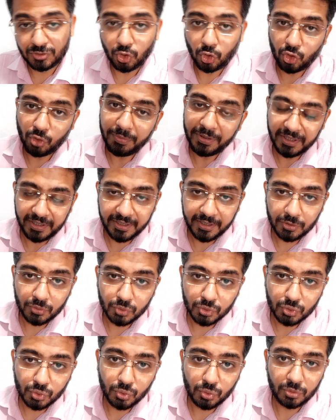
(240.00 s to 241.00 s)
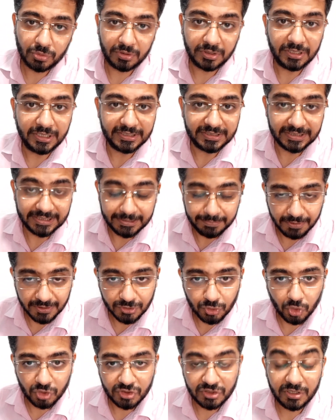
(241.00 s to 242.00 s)
डॉक्यूमेंट्री है दोस्तों डिजनी
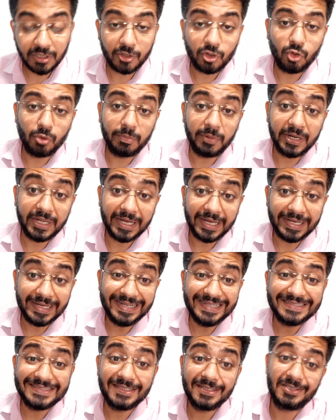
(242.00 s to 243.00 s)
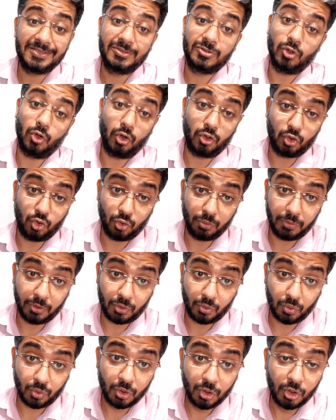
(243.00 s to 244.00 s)
प्लस हॉटस्टार के ऊपर ही आएगी सिक्स अक्टूबर
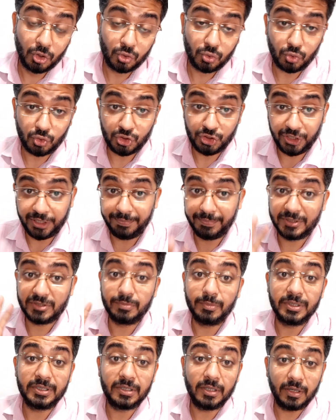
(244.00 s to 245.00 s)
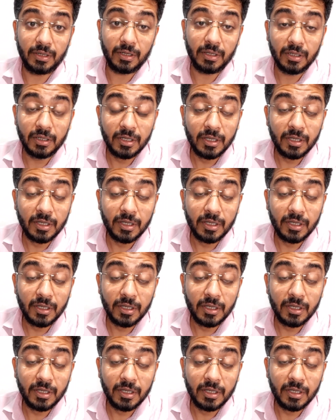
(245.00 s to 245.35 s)
को तो ये मिस मत करना